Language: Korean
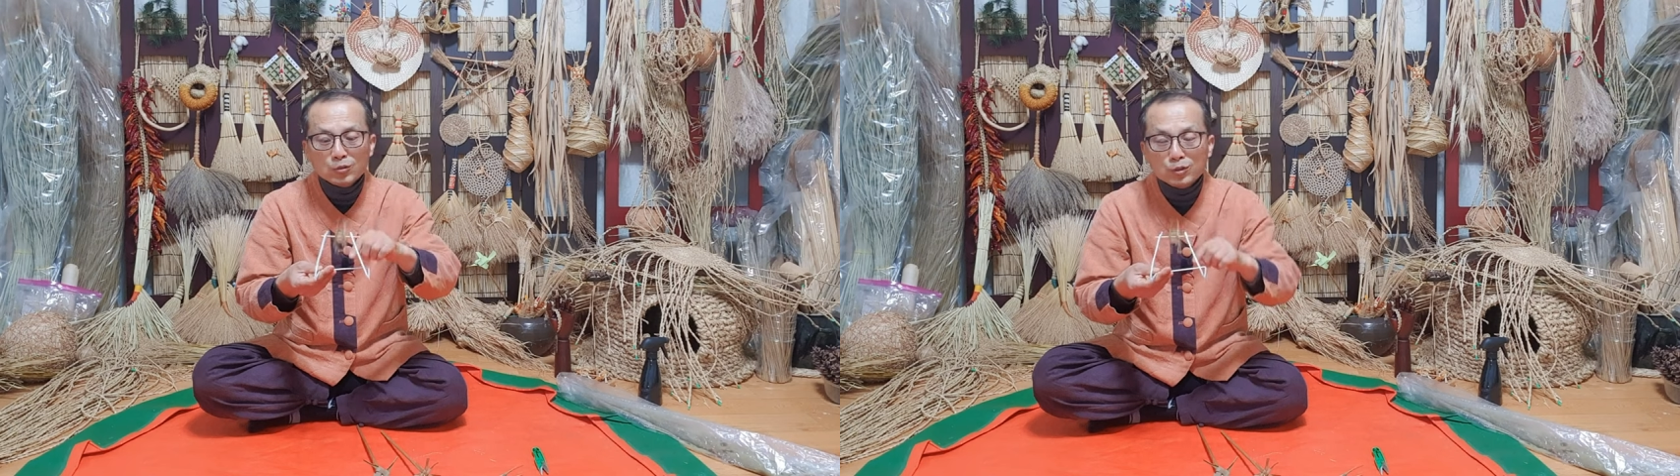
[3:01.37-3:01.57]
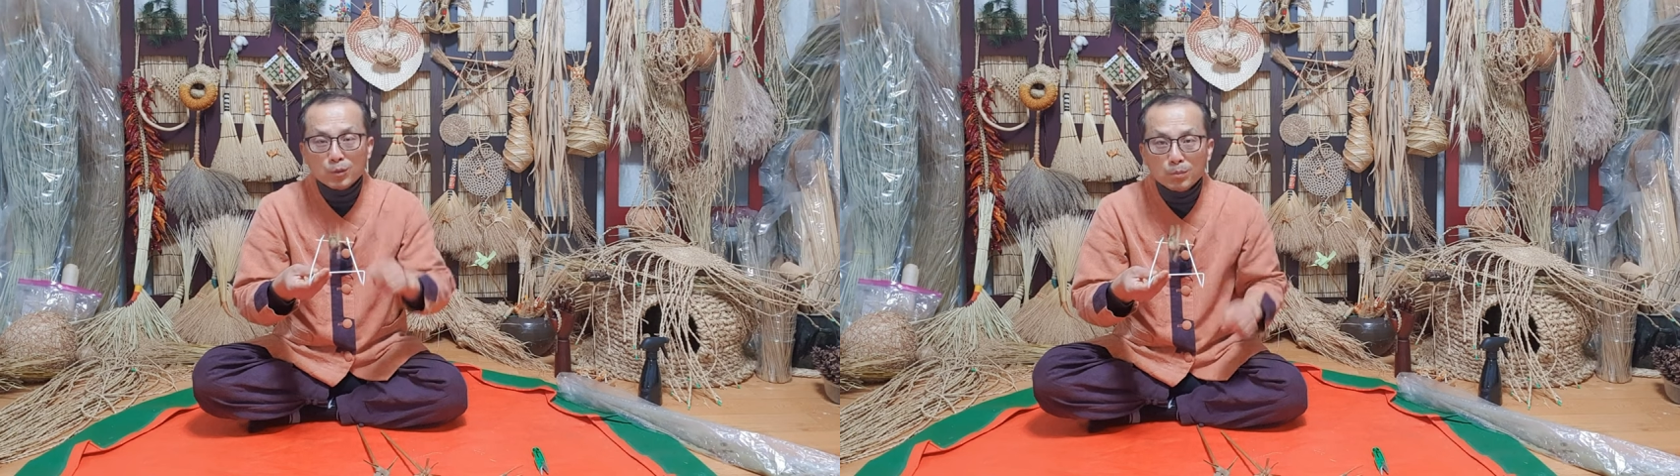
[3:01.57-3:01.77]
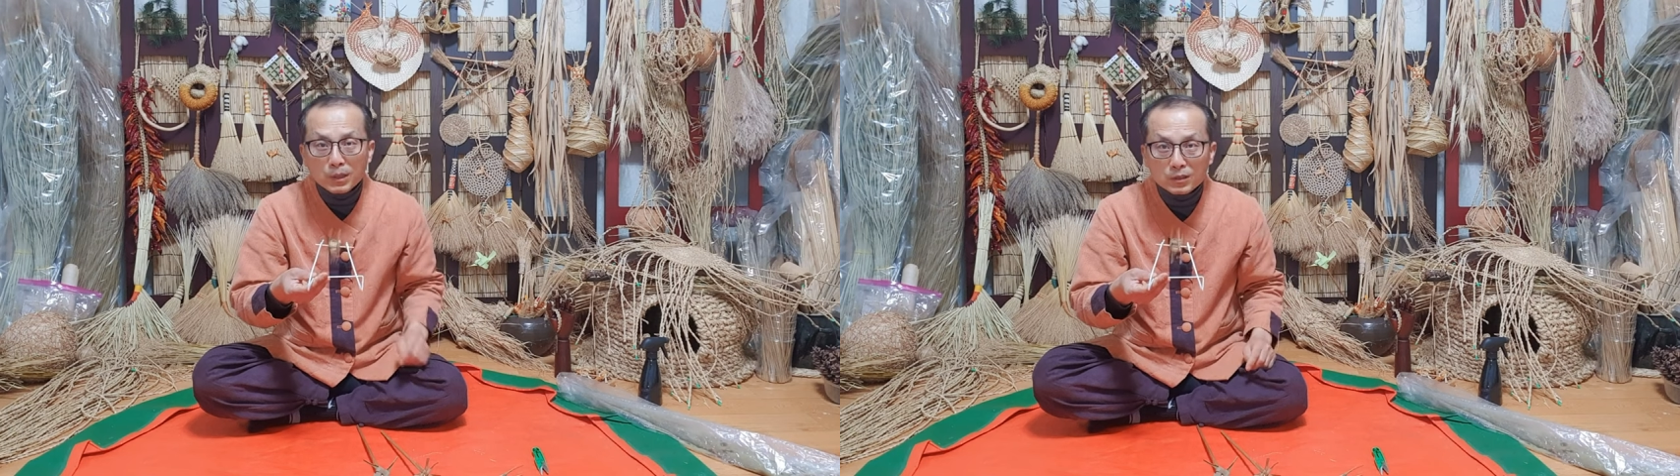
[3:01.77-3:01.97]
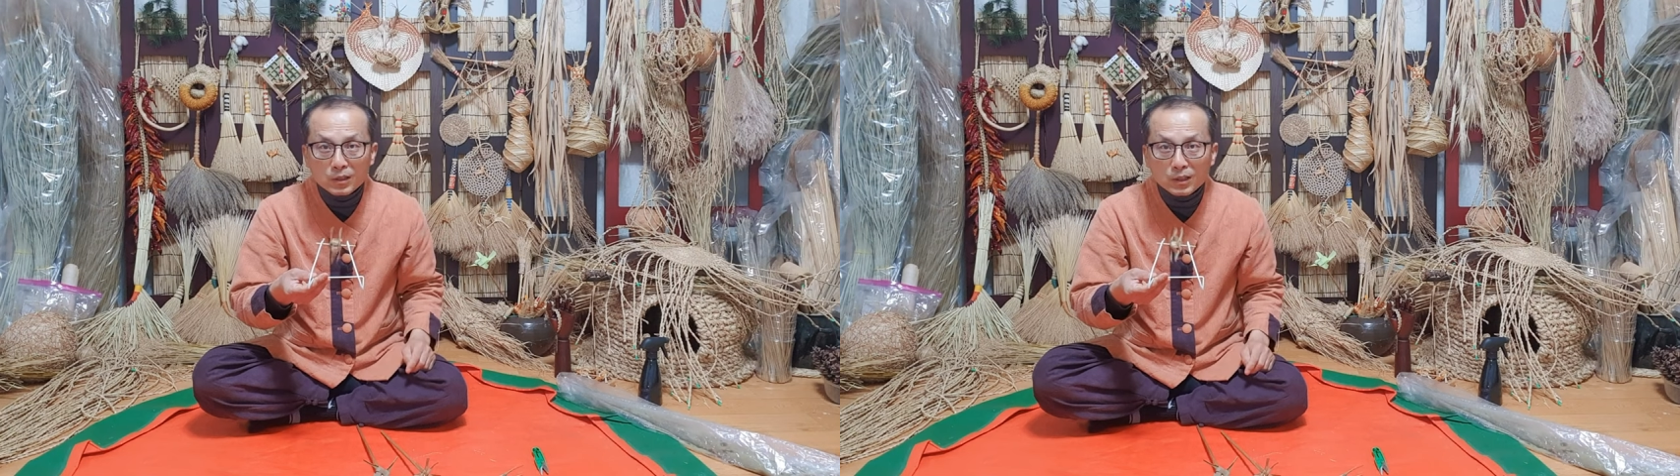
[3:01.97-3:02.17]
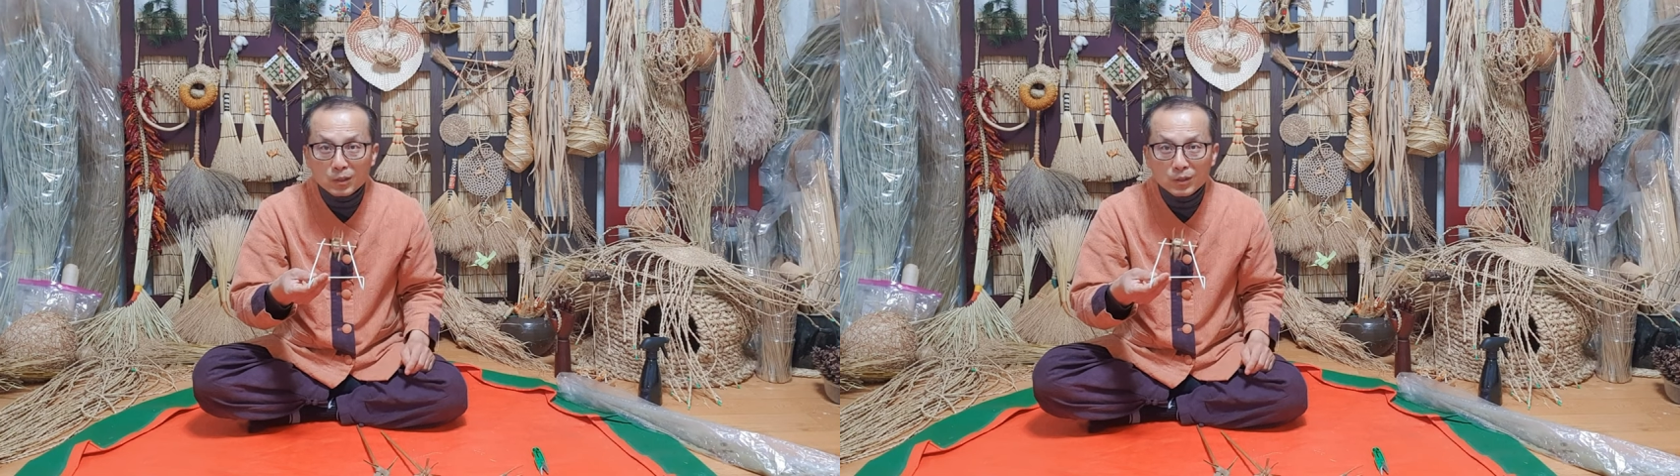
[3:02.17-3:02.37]
수력
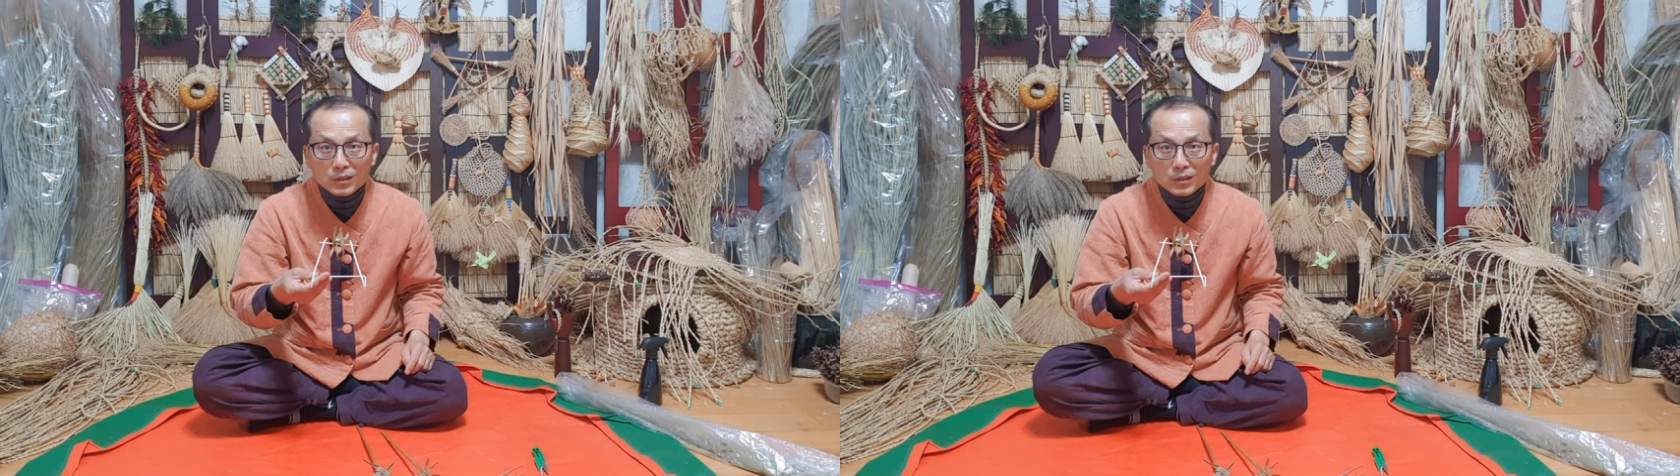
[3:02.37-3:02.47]
발전기도